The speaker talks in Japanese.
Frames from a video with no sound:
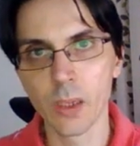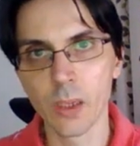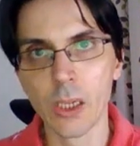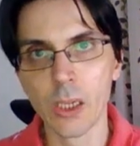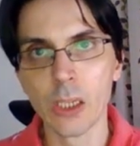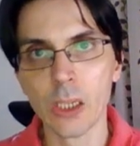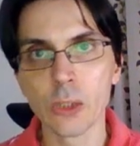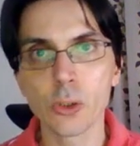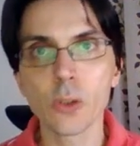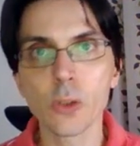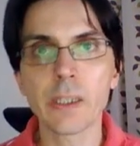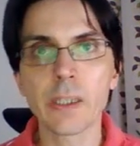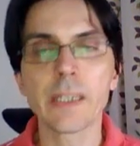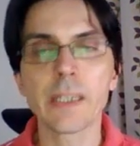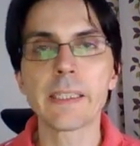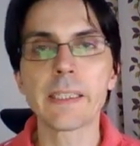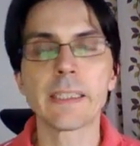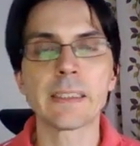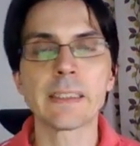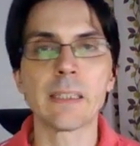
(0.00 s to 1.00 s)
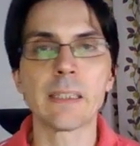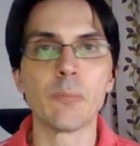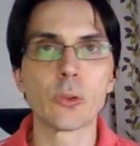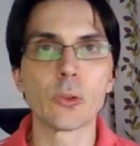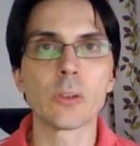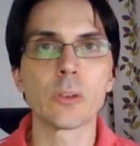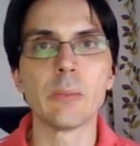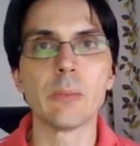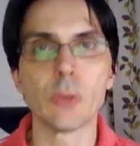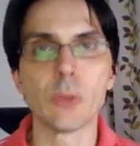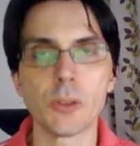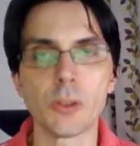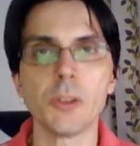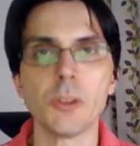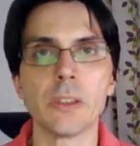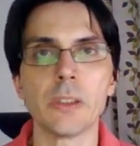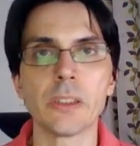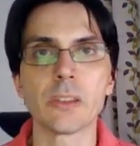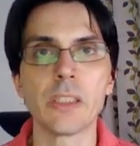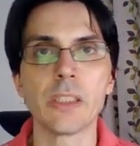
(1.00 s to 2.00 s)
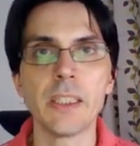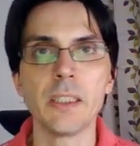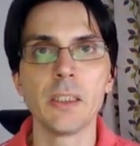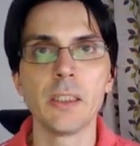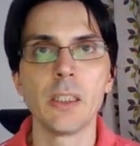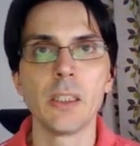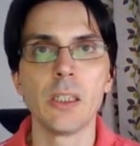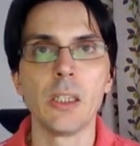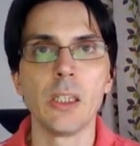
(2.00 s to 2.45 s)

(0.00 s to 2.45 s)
その考え方もとても重要ですね。